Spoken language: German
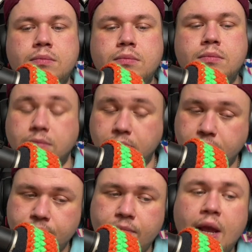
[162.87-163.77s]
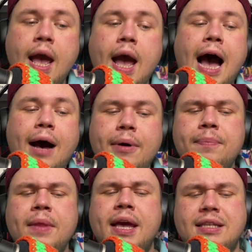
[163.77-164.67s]
Mhm.
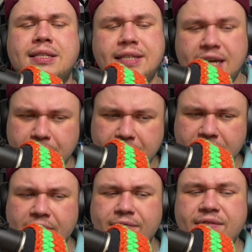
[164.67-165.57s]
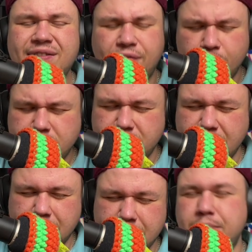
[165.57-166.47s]
Aber erzähl mal, wie
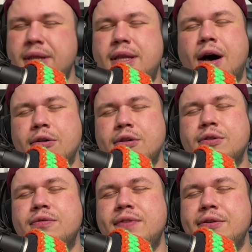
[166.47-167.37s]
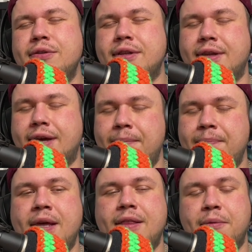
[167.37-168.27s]
funktioniert das mit der Audio- und Videodatei,
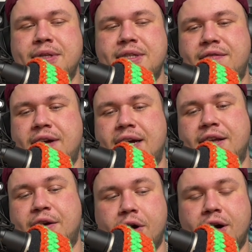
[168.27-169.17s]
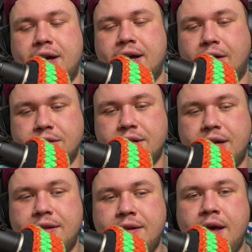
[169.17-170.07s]
damit sich vielleicht der Hörer gleich auskennt,